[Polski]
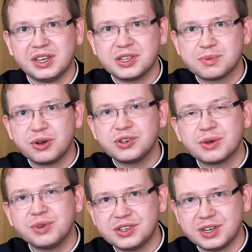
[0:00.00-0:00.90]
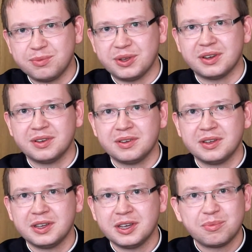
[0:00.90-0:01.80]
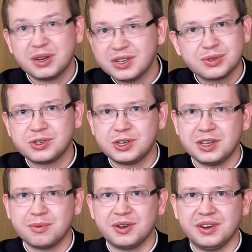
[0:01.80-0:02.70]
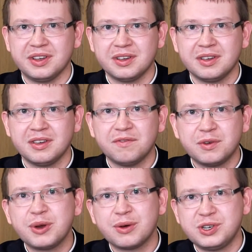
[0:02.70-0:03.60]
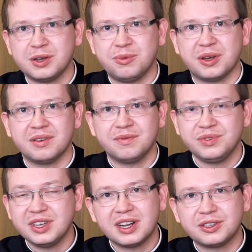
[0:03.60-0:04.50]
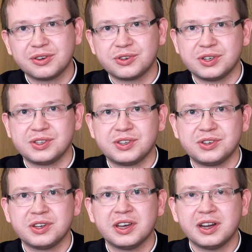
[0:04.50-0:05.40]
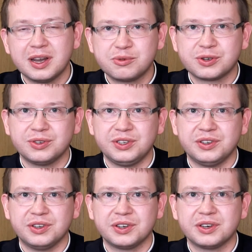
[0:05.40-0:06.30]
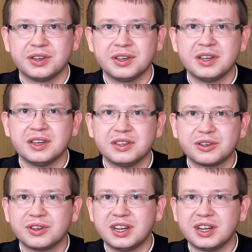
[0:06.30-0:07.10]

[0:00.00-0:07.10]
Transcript: kiedy spojrzał na Ciebie. Pan Jezus się nie myli. Wybrał Ciebie nie dlatego, że jesteś lepszy od innych, tylko